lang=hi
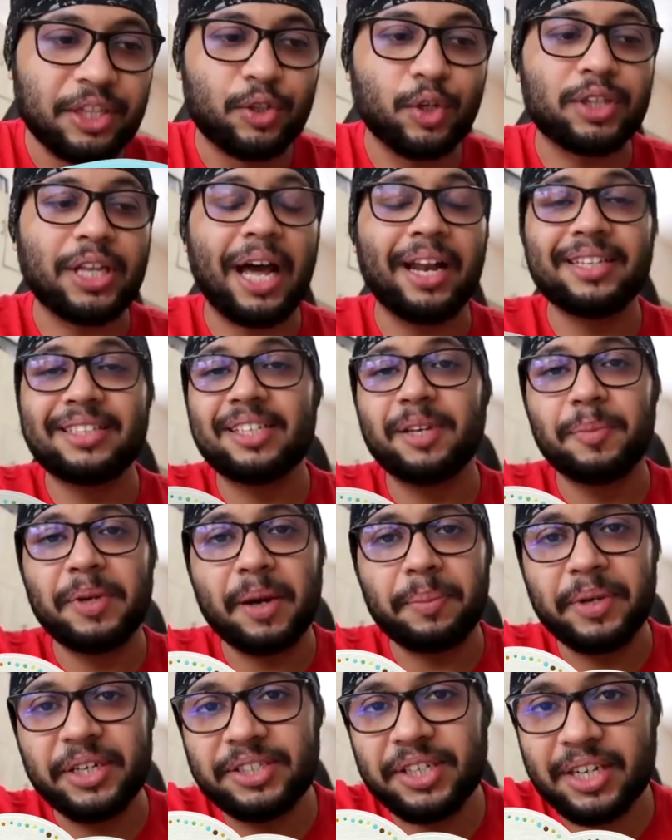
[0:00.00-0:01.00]
जिनको
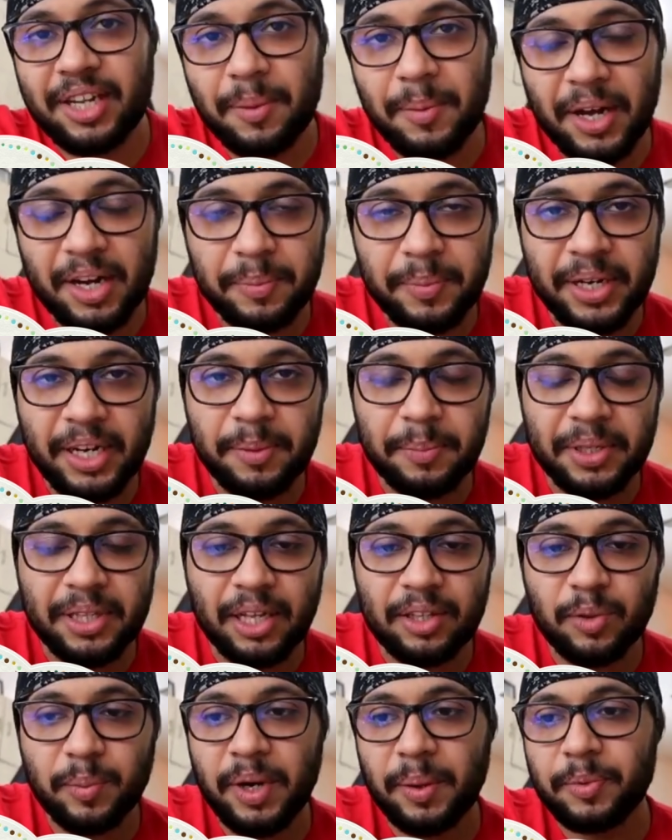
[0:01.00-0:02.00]
थैलेसीमिया मेजर के बारे में नहीं
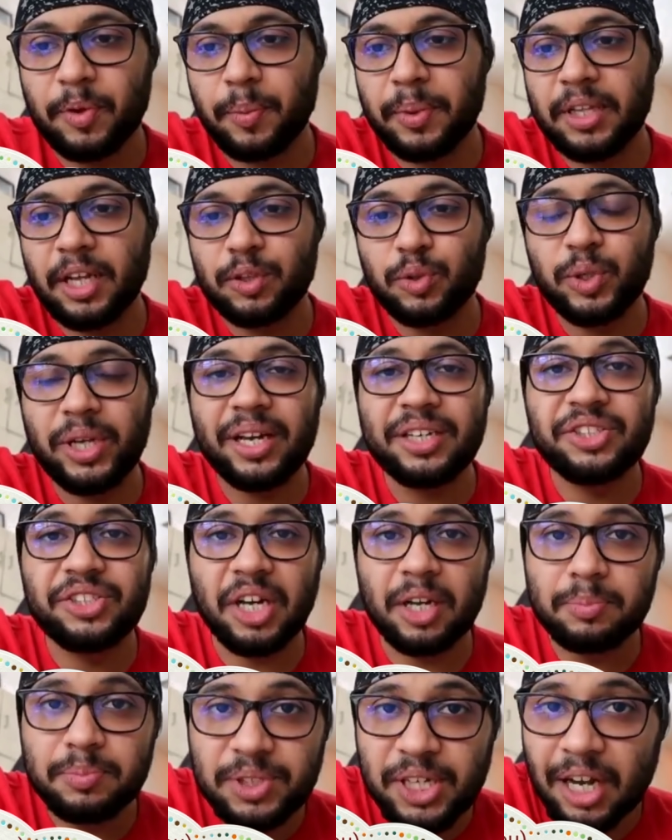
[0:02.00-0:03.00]
पता तो मैं आपको बता दू ये
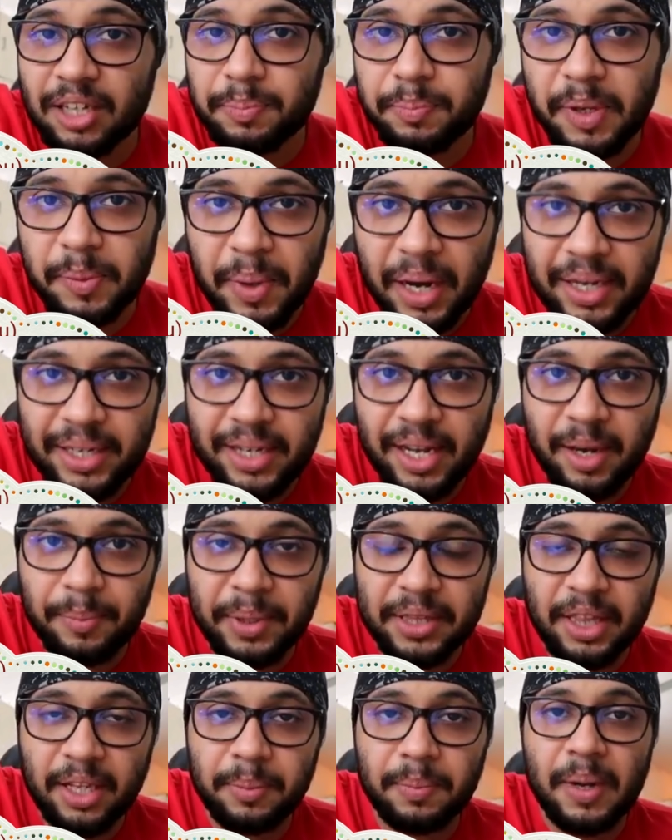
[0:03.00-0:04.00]
एक जनजात बीमारी
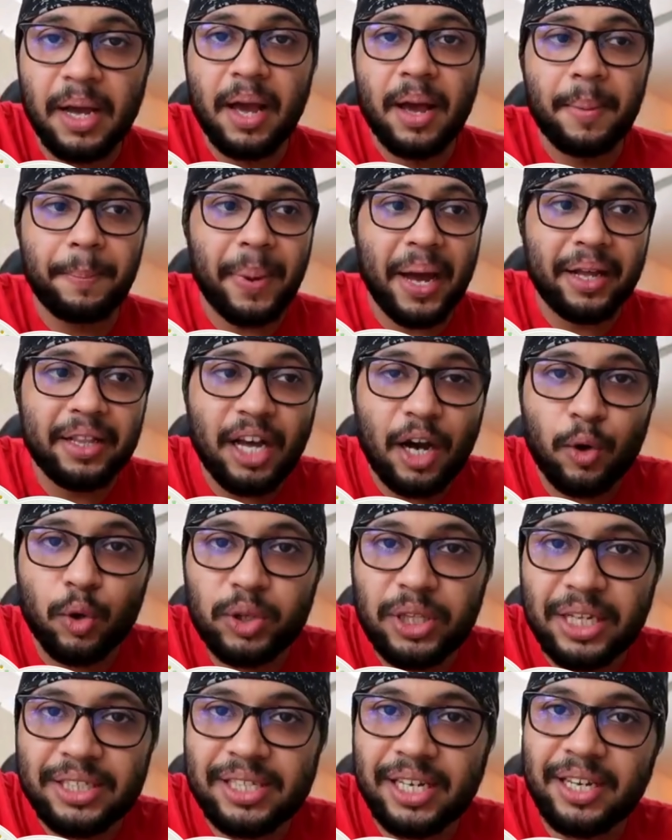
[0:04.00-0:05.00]
है मतलब पैदा
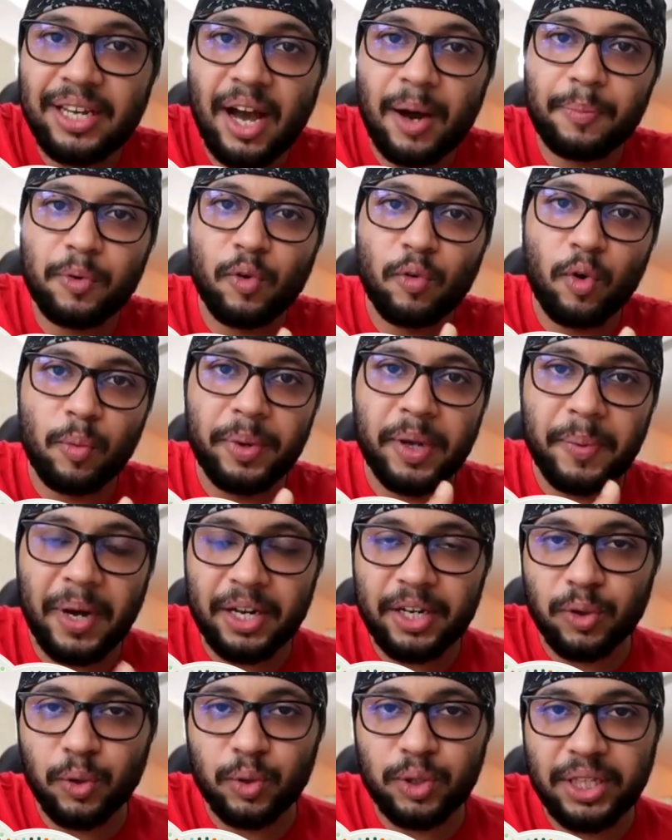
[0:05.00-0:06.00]
होते से ही आपको वो
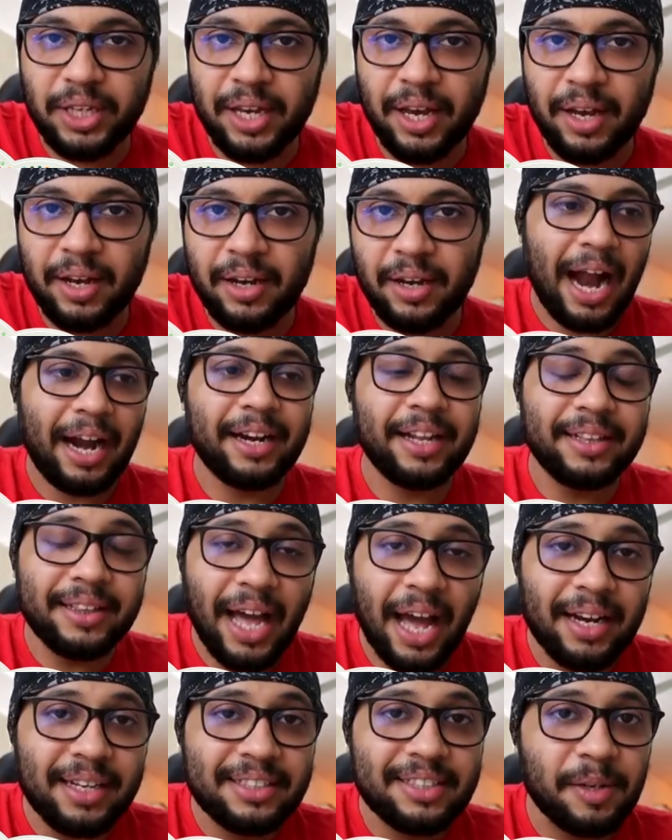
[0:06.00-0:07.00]
बीमारी होती है एंड
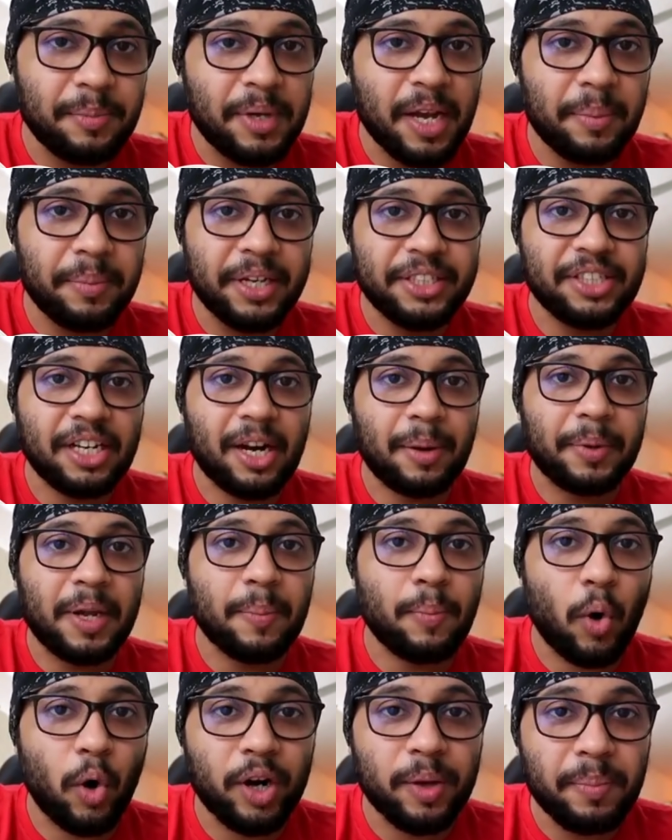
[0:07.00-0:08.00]
इन थैलेसीमिया मेजर
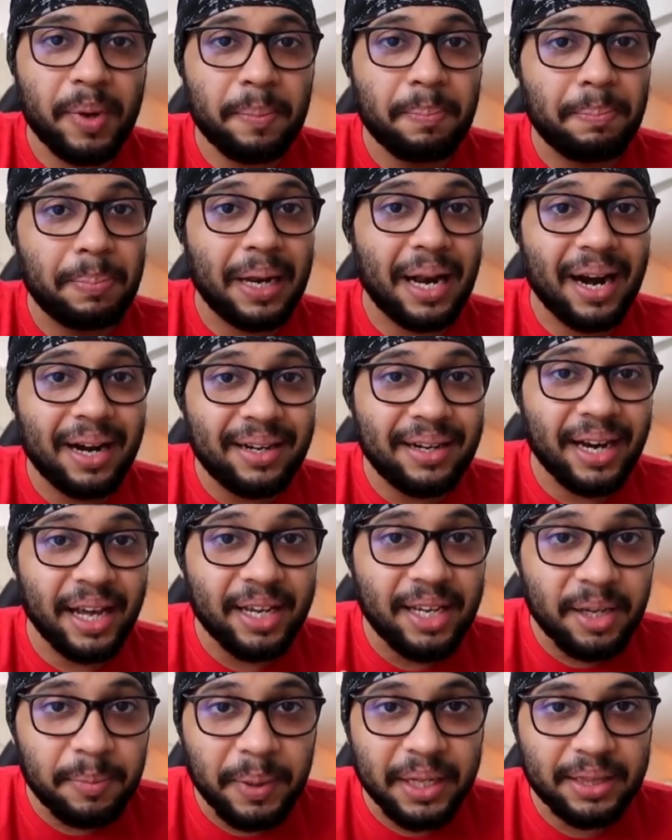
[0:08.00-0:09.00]
आपके बॉडी में ब्लड
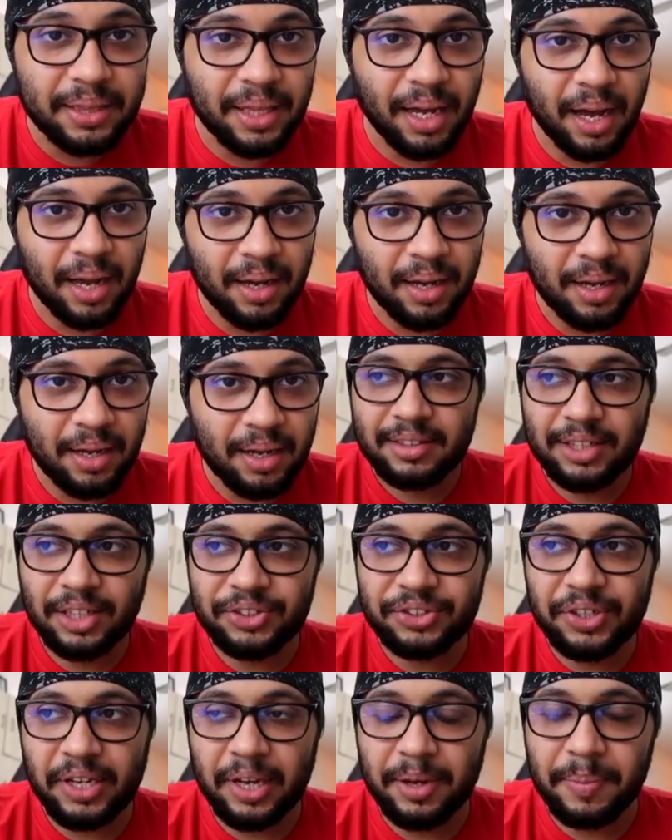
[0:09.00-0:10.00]
नहीं बनता
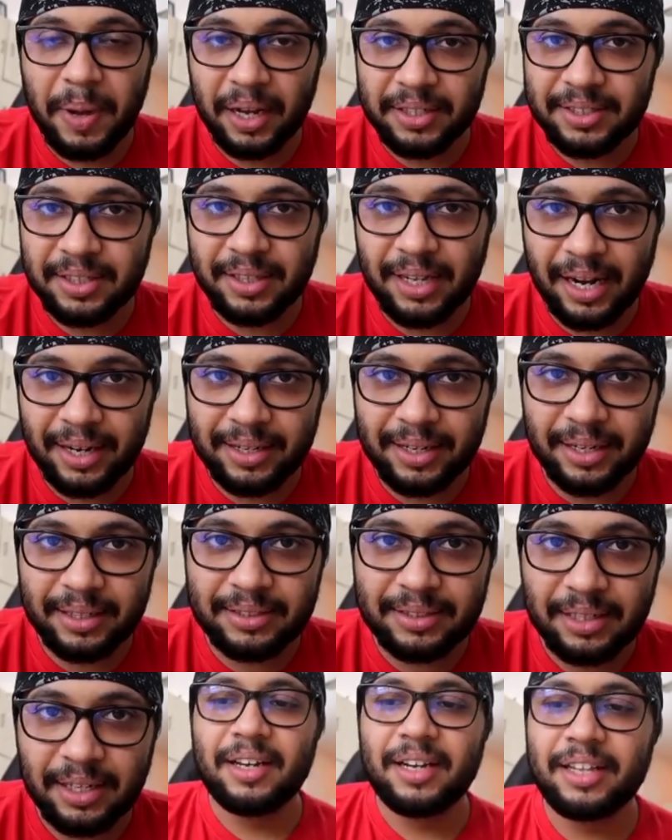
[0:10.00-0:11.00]
जस्ट इमेजिन दैट
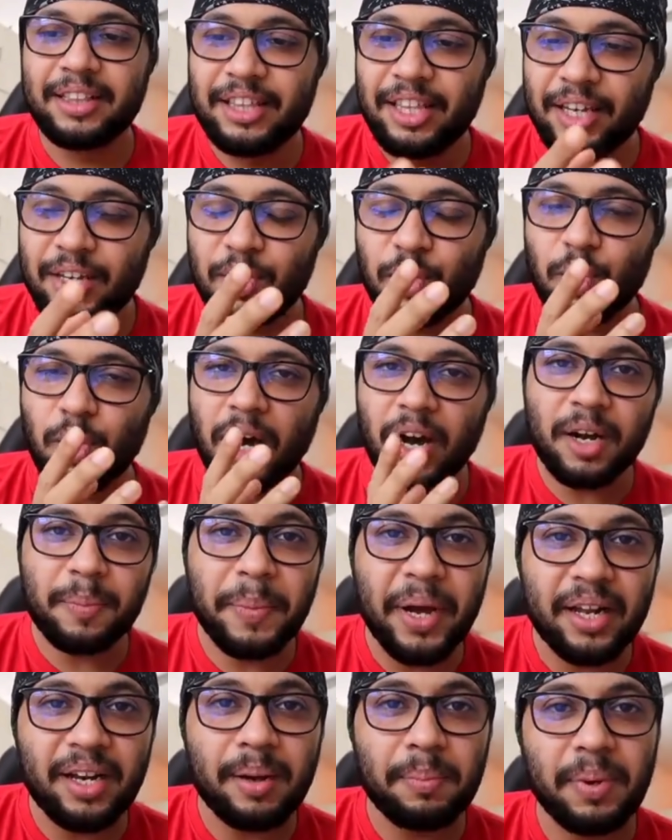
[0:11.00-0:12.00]
गई रिद्धि को
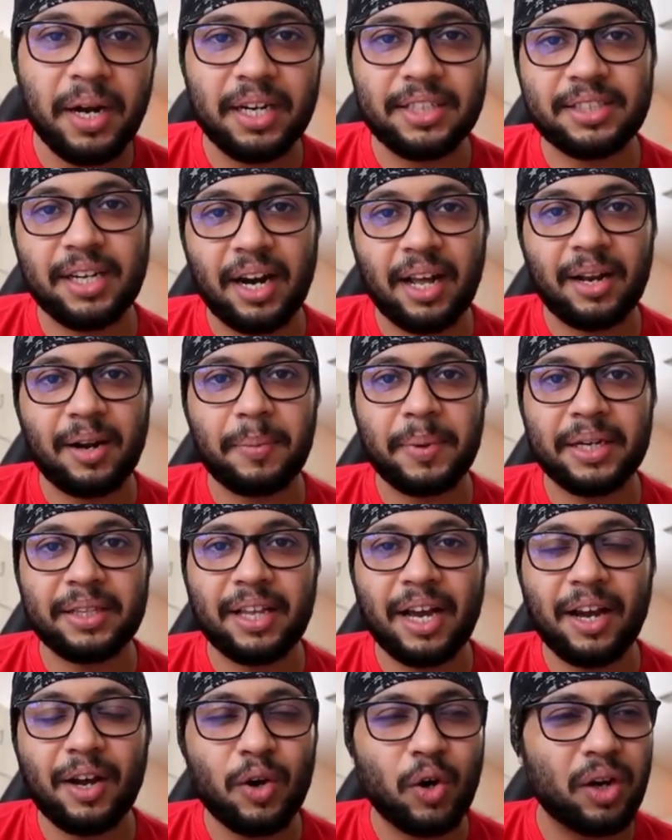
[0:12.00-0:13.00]
हर महीने ब्लड चढ़ाना
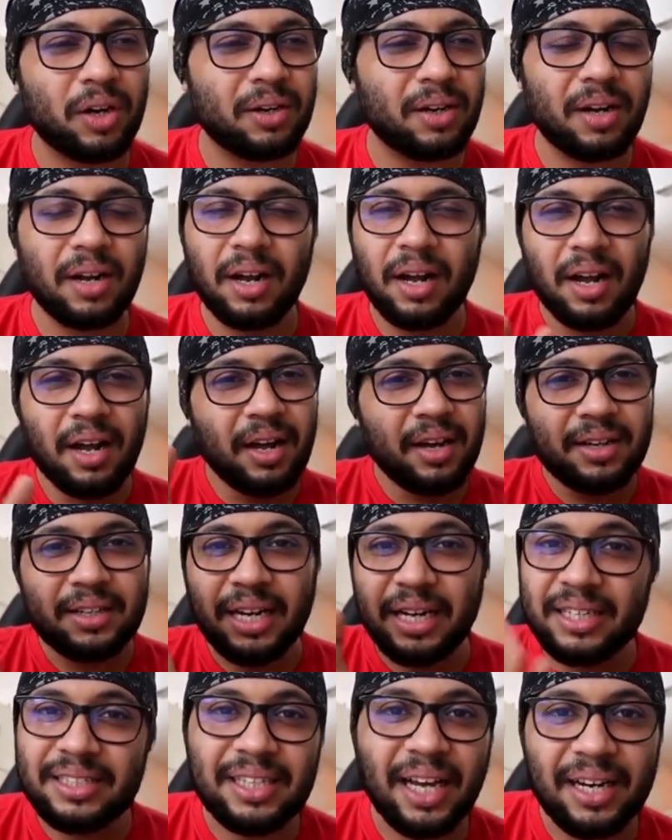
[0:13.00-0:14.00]
पड़ता है और
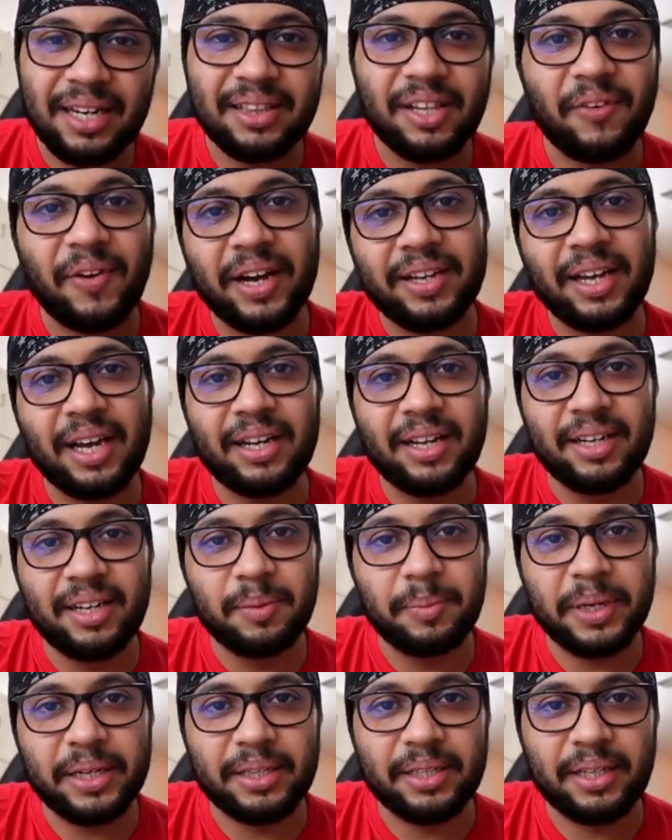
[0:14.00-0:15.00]
कई सारी दवाइयाँ
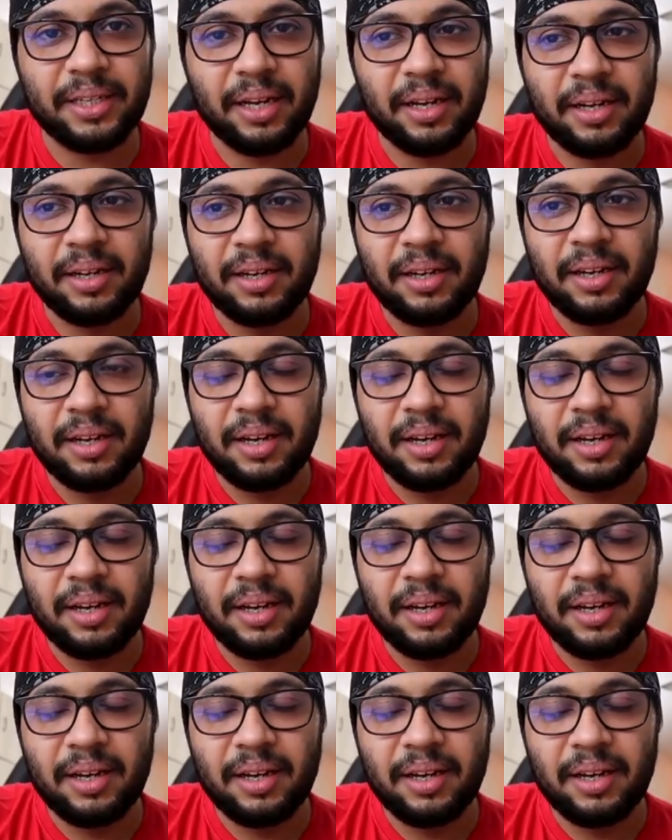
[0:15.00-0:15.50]
लेनी पड़ती है